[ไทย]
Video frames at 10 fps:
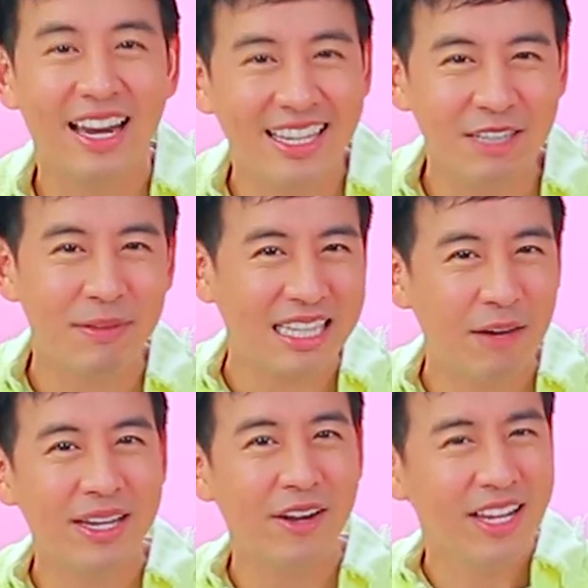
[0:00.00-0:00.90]
และจะมา
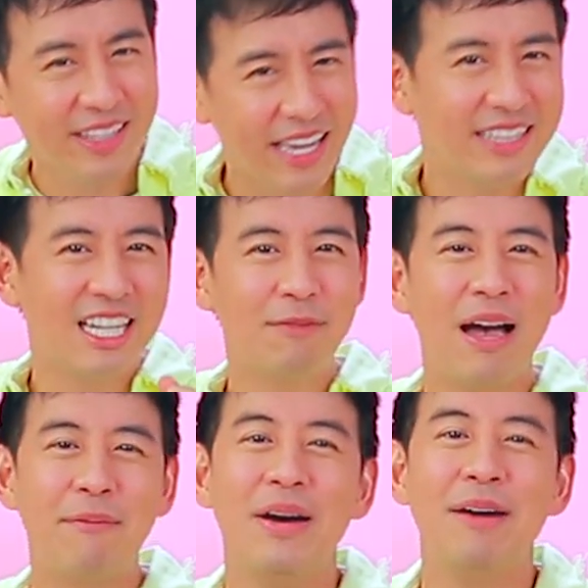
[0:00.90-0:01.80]
ทำให้เราเก่งศิล
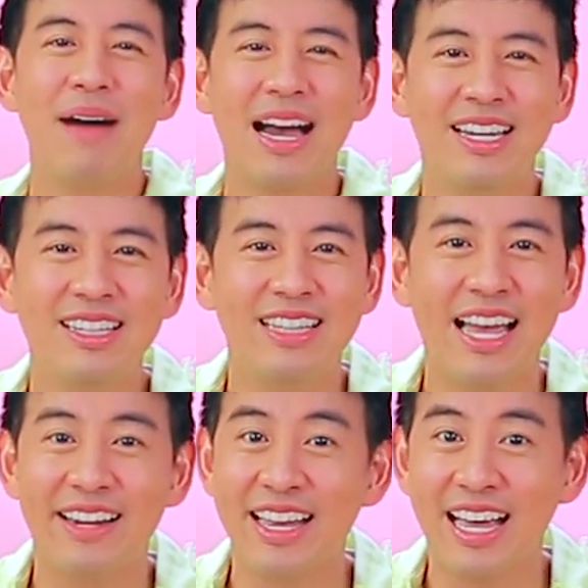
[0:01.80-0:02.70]
ปะเพิ่มมากขึ้น
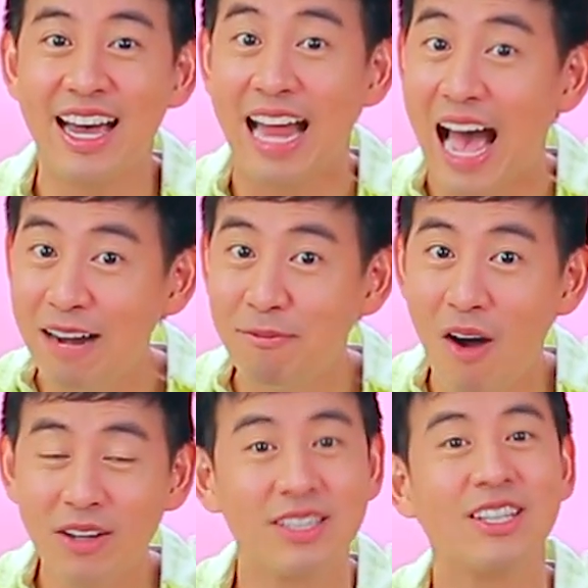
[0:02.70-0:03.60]
ในรายการ Art
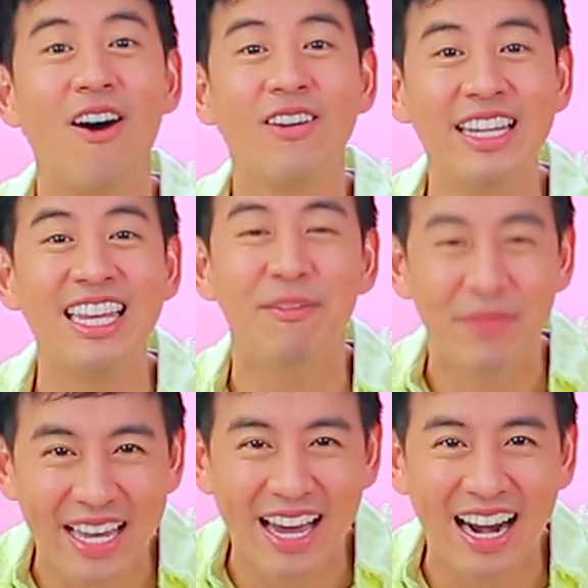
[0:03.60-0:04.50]
Box กล่องนี้
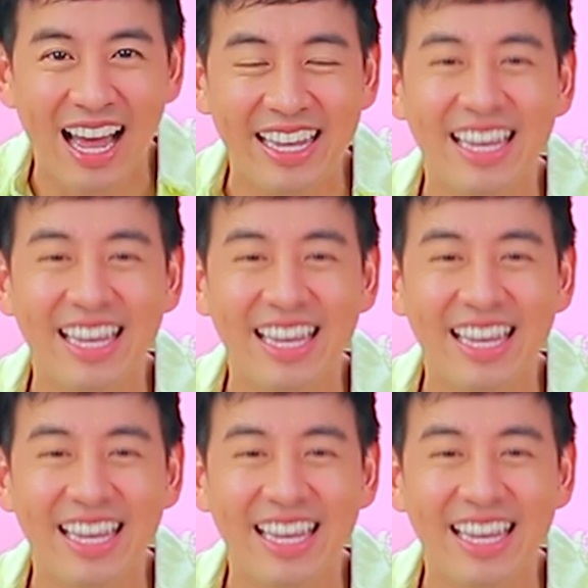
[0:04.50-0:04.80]
มีอะไร